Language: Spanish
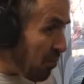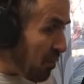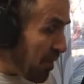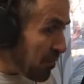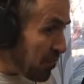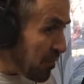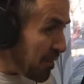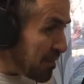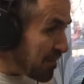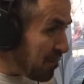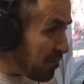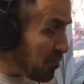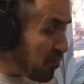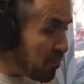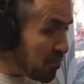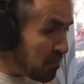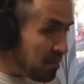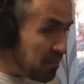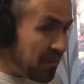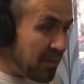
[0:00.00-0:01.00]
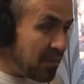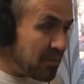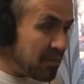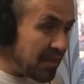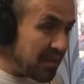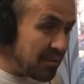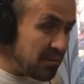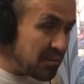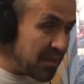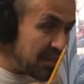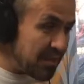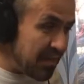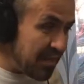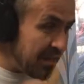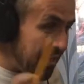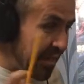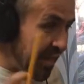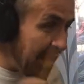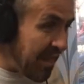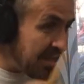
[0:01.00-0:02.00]
cuando hace mucho frío, tenemos que
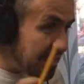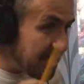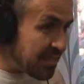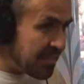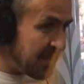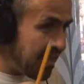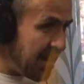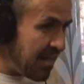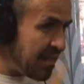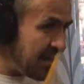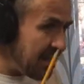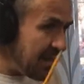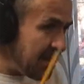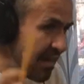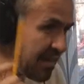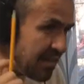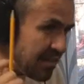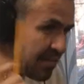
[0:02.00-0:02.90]
tener extra